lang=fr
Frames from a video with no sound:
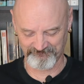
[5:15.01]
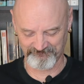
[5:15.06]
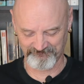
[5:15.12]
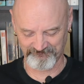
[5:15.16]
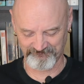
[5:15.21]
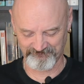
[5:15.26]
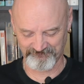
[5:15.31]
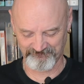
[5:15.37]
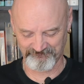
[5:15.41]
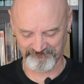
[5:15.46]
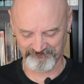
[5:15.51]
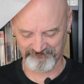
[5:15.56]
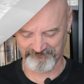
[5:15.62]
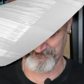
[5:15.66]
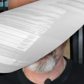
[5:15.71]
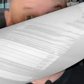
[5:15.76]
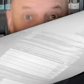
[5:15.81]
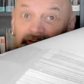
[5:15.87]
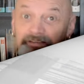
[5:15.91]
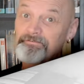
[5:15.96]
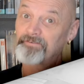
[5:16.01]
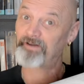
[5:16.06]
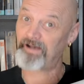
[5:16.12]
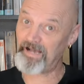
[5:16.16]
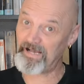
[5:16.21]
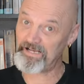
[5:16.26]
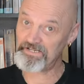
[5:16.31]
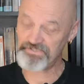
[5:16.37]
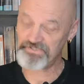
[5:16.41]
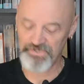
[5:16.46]
Le troisième livre
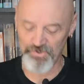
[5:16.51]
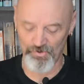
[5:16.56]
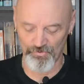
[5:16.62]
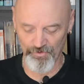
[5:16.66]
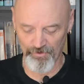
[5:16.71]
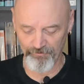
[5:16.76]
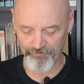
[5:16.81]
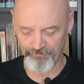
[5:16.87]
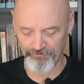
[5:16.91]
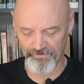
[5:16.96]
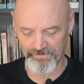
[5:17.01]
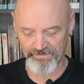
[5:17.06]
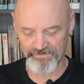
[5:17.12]
acheté en neuf,